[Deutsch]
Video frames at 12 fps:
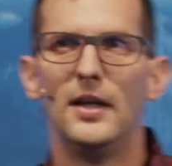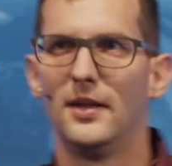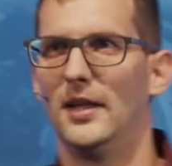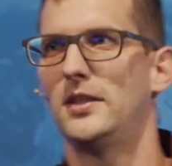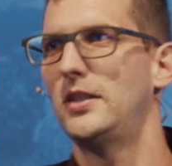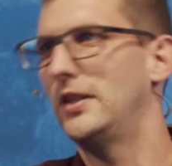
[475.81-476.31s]

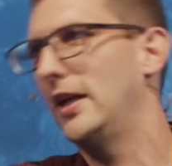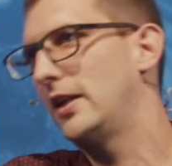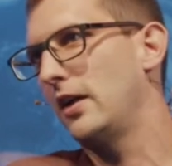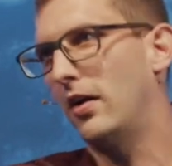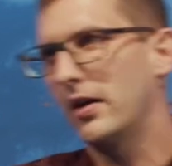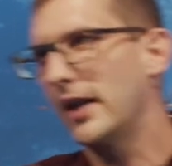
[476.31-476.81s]
Dann sind sie in
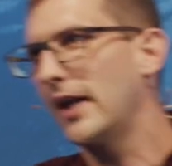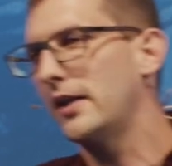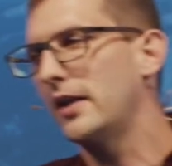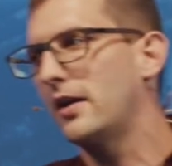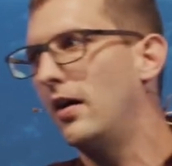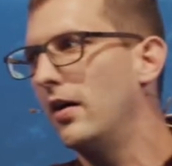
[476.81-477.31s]
die andere
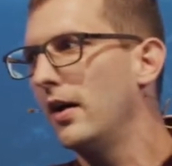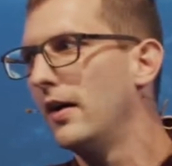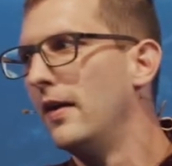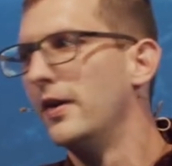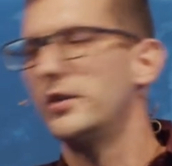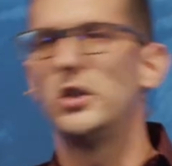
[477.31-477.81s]
Richtung gegangen,
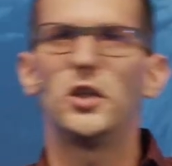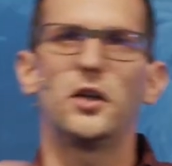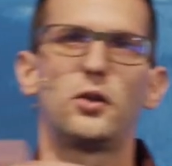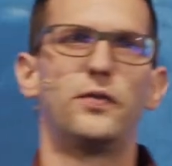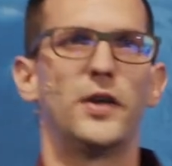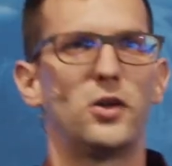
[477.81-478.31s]
sie
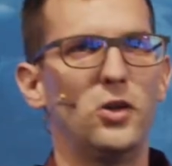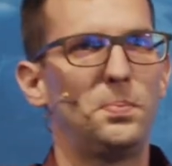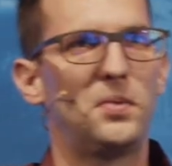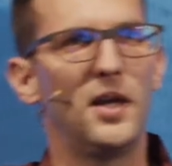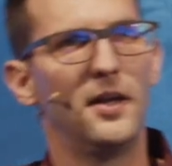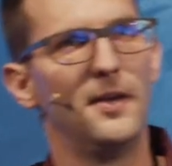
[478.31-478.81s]
statt auf
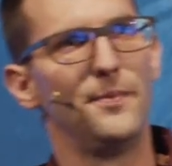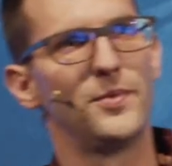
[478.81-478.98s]
Ägypten,